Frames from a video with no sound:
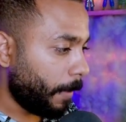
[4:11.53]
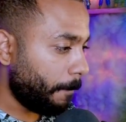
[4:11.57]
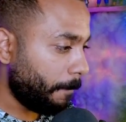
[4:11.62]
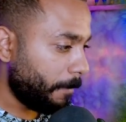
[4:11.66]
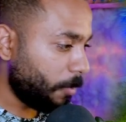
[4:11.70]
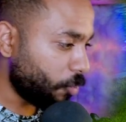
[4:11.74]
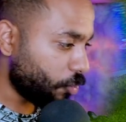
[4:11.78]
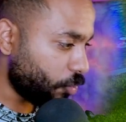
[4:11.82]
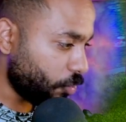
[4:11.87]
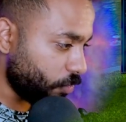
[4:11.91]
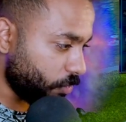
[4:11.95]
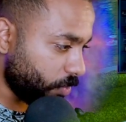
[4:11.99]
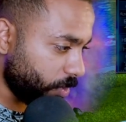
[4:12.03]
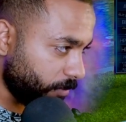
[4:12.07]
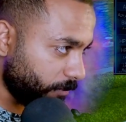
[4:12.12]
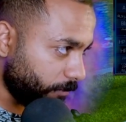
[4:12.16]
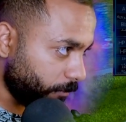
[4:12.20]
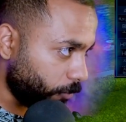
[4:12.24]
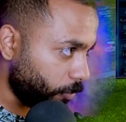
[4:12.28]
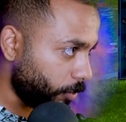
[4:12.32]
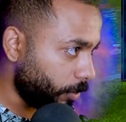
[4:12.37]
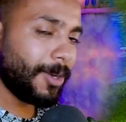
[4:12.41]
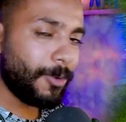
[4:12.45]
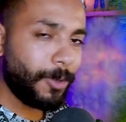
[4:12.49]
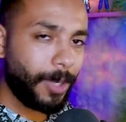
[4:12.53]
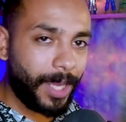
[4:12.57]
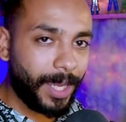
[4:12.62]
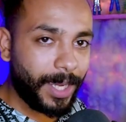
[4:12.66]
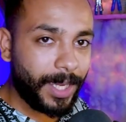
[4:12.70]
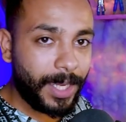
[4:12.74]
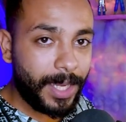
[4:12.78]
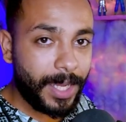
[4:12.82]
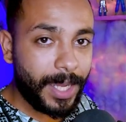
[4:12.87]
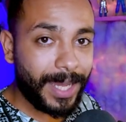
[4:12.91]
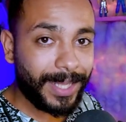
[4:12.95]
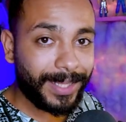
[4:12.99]
ماشي زي الفل اول
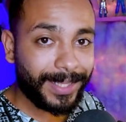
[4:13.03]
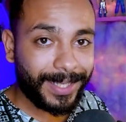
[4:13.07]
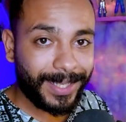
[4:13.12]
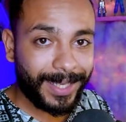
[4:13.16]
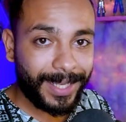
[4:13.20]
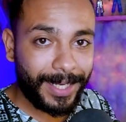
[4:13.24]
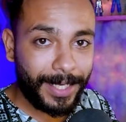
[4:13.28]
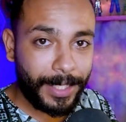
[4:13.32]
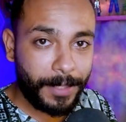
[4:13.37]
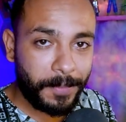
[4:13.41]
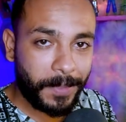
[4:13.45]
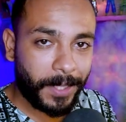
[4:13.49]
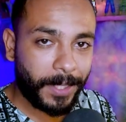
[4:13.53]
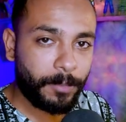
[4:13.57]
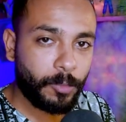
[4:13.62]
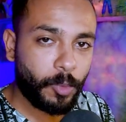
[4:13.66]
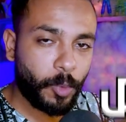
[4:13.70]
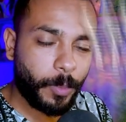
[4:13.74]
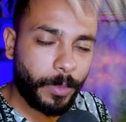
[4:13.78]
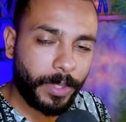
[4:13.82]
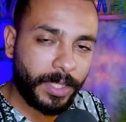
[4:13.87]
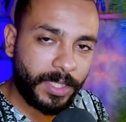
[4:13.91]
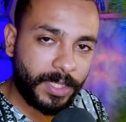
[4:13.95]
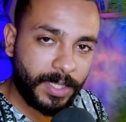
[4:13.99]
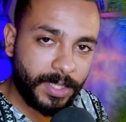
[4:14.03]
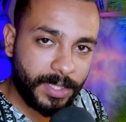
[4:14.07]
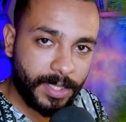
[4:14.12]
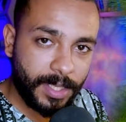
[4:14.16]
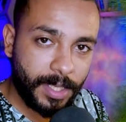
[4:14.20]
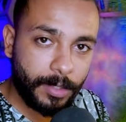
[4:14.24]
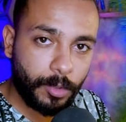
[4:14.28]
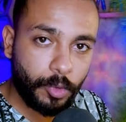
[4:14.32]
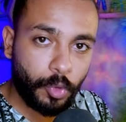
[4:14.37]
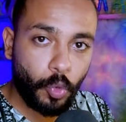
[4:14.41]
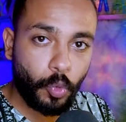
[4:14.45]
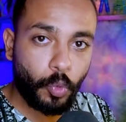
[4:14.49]
حاجه هنتكلم عن
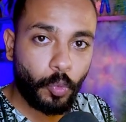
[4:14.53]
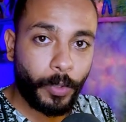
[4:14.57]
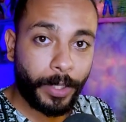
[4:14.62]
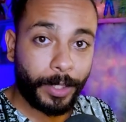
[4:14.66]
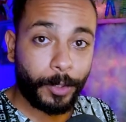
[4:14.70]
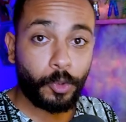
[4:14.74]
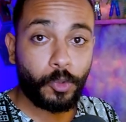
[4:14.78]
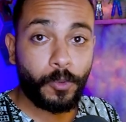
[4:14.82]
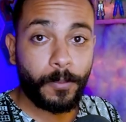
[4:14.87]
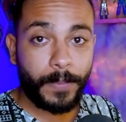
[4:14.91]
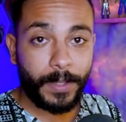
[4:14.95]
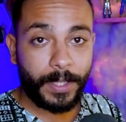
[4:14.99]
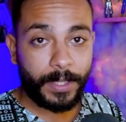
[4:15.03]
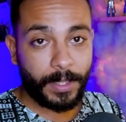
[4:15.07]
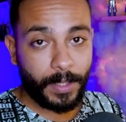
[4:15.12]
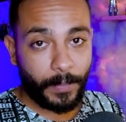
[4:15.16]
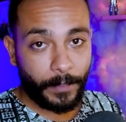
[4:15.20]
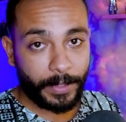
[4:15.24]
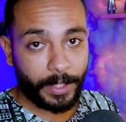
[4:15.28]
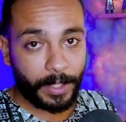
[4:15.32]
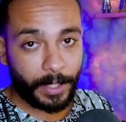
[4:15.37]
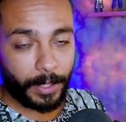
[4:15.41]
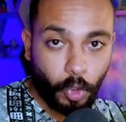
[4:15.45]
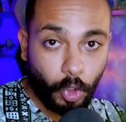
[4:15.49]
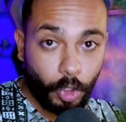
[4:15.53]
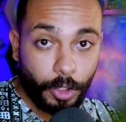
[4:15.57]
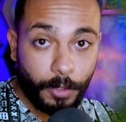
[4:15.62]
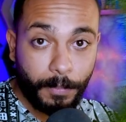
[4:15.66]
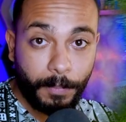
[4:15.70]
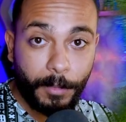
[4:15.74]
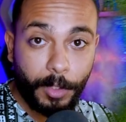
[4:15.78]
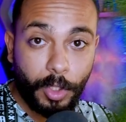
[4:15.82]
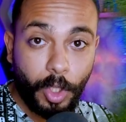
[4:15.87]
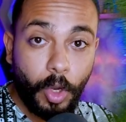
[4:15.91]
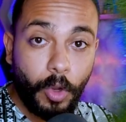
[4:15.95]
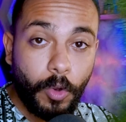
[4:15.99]
مميزات وعيوب النبيل طيب
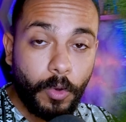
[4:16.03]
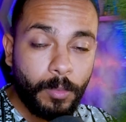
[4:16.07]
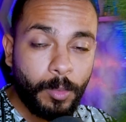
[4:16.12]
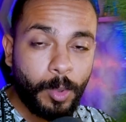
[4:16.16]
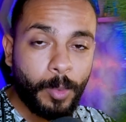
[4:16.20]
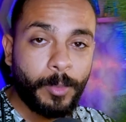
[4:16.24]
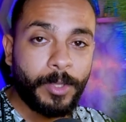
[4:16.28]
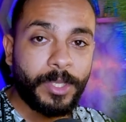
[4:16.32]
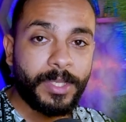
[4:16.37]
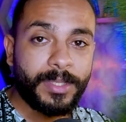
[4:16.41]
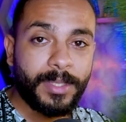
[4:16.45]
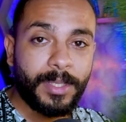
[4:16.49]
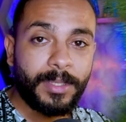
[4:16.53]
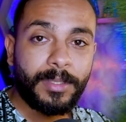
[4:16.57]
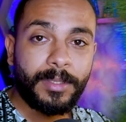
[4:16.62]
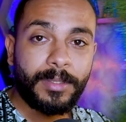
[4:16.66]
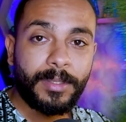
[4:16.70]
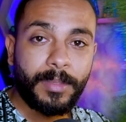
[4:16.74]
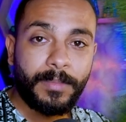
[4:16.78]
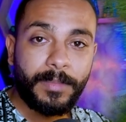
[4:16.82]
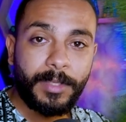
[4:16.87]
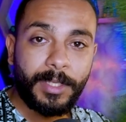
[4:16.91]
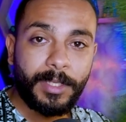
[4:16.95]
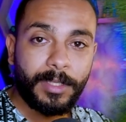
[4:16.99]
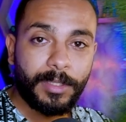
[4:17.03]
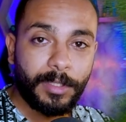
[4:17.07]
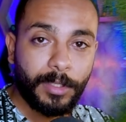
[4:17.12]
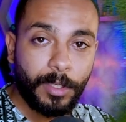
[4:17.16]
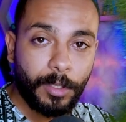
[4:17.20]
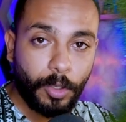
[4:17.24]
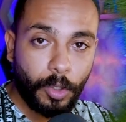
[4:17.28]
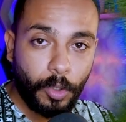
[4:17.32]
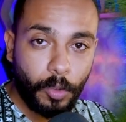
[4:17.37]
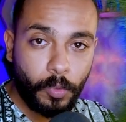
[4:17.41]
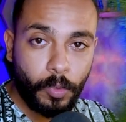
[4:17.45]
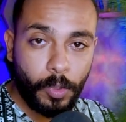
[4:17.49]
من اقوى مميزات النبيل ان
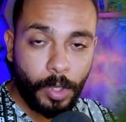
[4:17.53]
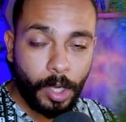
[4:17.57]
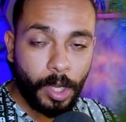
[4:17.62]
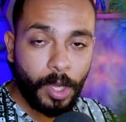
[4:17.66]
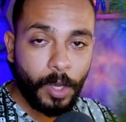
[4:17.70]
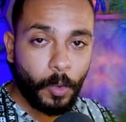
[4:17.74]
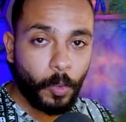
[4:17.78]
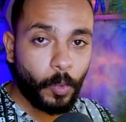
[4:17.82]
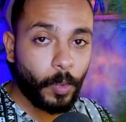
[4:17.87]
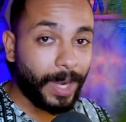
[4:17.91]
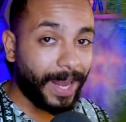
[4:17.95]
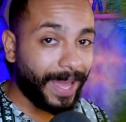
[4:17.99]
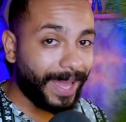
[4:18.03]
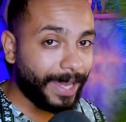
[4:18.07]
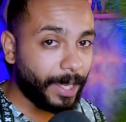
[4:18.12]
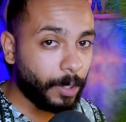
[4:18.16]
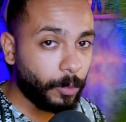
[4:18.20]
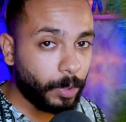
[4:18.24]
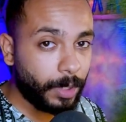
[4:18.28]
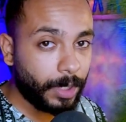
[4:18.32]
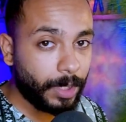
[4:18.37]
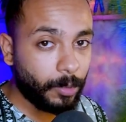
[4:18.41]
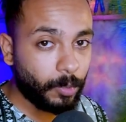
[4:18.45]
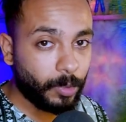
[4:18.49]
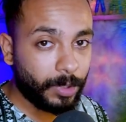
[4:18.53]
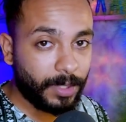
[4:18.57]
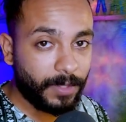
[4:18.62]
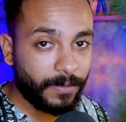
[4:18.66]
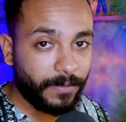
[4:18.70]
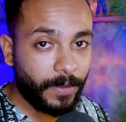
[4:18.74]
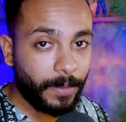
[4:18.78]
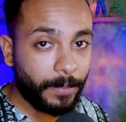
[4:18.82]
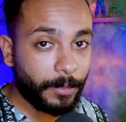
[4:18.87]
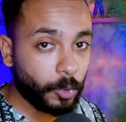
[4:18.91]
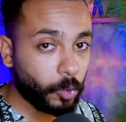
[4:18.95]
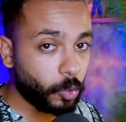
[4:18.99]
القوه والحيويه
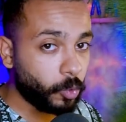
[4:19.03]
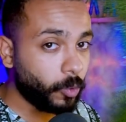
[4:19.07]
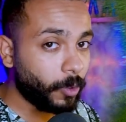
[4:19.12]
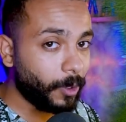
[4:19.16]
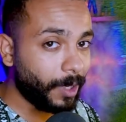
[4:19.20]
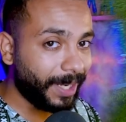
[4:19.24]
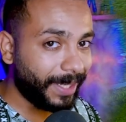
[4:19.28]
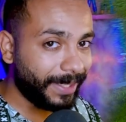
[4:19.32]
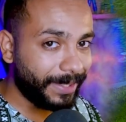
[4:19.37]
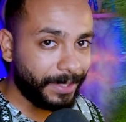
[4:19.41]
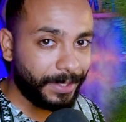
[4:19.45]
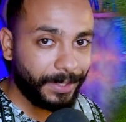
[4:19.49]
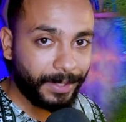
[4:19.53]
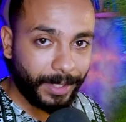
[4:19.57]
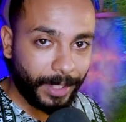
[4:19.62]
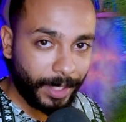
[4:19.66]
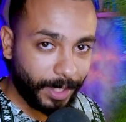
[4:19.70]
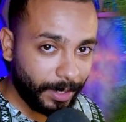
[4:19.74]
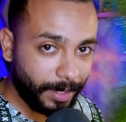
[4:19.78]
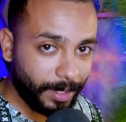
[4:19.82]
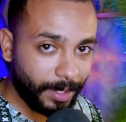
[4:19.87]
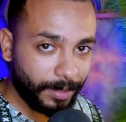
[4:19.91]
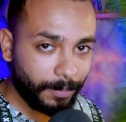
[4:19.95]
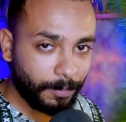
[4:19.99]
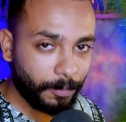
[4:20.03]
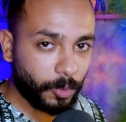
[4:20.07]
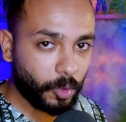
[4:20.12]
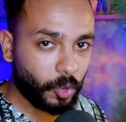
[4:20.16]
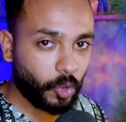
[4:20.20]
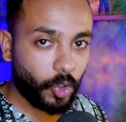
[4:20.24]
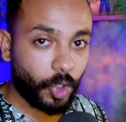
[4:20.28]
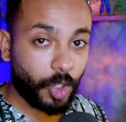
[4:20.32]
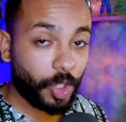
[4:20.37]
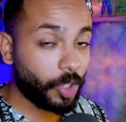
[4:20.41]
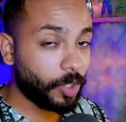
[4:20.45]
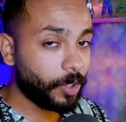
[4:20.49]
والدفاع بتوعه عاليين جدا
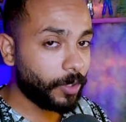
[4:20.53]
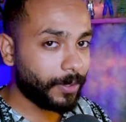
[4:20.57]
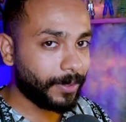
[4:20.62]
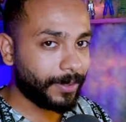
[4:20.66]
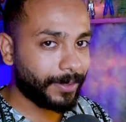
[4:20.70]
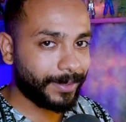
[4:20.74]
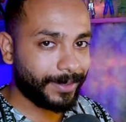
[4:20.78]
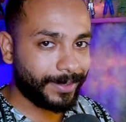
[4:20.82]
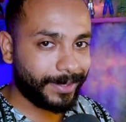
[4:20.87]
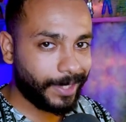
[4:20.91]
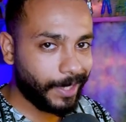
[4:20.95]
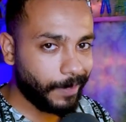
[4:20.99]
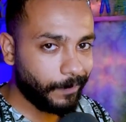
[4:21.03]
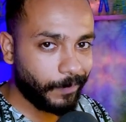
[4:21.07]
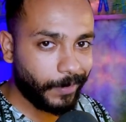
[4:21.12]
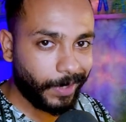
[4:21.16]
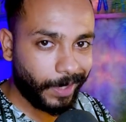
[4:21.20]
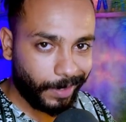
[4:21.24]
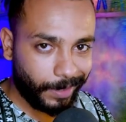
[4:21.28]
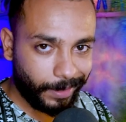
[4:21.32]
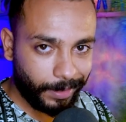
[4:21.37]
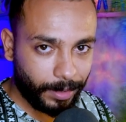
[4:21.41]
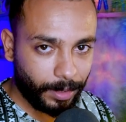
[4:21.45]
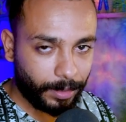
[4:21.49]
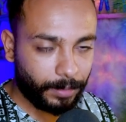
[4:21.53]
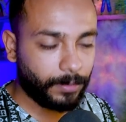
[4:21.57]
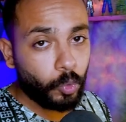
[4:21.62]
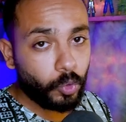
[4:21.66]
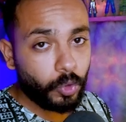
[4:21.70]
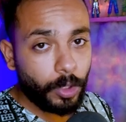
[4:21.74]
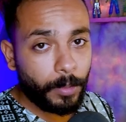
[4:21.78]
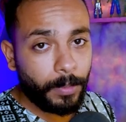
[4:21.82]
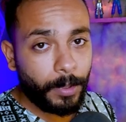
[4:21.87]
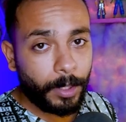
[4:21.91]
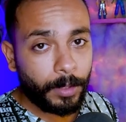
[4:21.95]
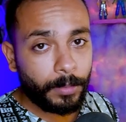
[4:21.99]
بطريقه جامده جدا
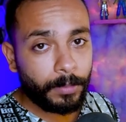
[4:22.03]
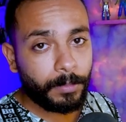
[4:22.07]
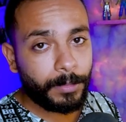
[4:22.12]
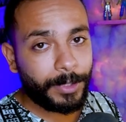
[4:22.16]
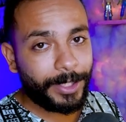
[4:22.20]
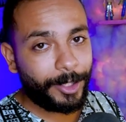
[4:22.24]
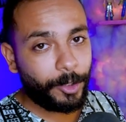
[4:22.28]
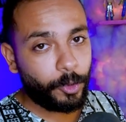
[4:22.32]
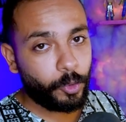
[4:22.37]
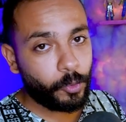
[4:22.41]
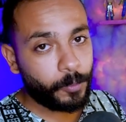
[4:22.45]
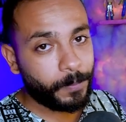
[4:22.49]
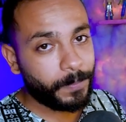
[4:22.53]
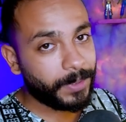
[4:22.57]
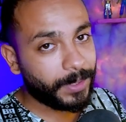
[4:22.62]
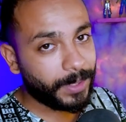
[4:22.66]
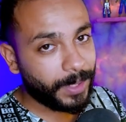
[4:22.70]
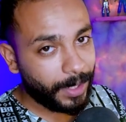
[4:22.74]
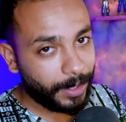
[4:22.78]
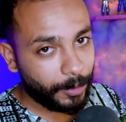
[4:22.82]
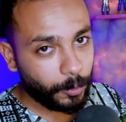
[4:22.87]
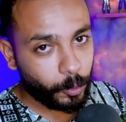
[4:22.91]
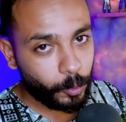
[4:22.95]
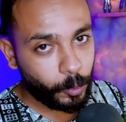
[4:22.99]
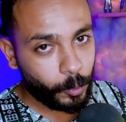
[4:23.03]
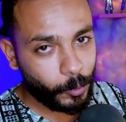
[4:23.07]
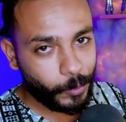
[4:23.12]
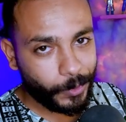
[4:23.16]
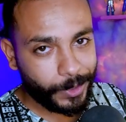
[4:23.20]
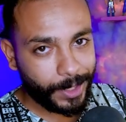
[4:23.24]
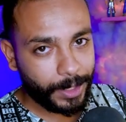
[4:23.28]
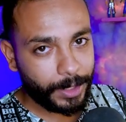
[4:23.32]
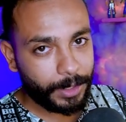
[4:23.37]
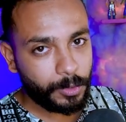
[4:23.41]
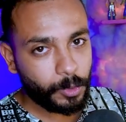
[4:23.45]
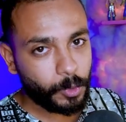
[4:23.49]
وطبعا من العيوب بتاعته
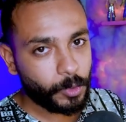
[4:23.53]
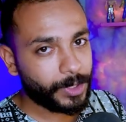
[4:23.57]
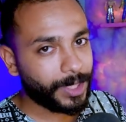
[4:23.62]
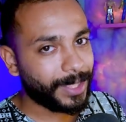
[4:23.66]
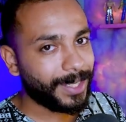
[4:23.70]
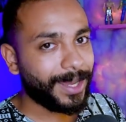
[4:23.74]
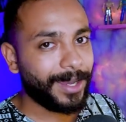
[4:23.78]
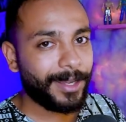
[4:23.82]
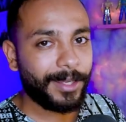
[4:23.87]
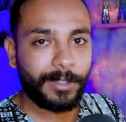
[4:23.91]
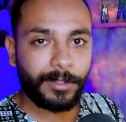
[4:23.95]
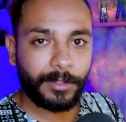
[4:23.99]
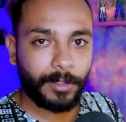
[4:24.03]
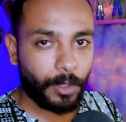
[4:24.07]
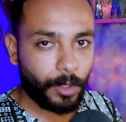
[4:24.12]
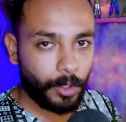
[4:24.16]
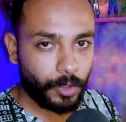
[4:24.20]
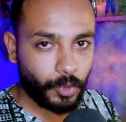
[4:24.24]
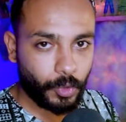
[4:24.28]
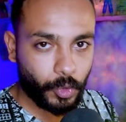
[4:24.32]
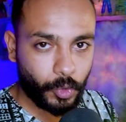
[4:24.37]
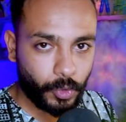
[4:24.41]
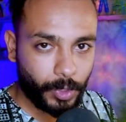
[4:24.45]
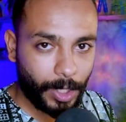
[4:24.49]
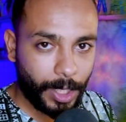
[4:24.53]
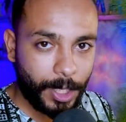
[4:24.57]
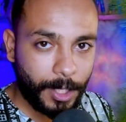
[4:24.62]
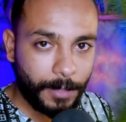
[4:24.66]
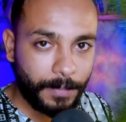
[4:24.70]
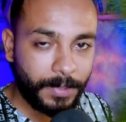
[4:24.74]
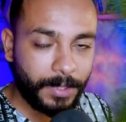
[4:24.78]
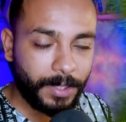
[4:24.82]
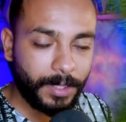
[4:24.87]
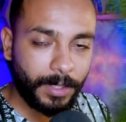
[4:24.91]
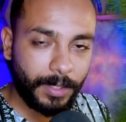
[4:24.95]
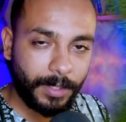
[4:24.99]
زيه زي اي تخصص
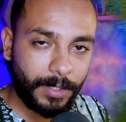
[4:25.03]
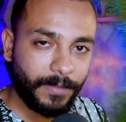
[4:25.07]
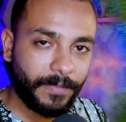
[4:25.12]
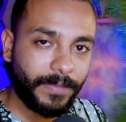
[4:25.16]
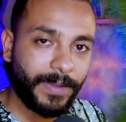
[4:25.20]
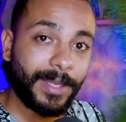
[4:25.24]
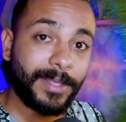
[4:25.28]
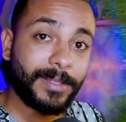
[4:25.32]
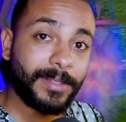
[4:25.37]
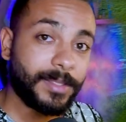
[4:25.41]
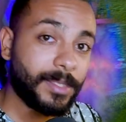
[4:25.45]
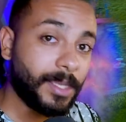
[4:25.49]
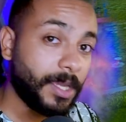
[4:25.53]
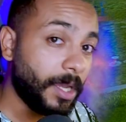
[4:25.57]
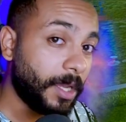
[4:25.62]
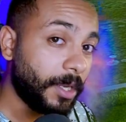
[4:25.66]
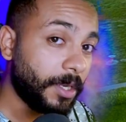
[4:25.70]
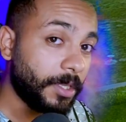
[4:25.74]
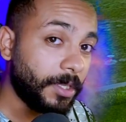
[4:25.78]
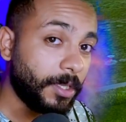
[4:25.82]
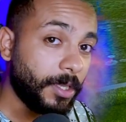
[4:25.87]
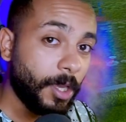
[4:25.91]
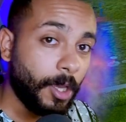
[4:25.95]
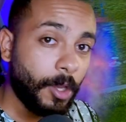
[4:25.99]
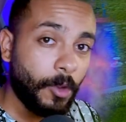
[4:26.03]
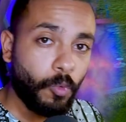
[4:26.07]
حربي الدفاع السحري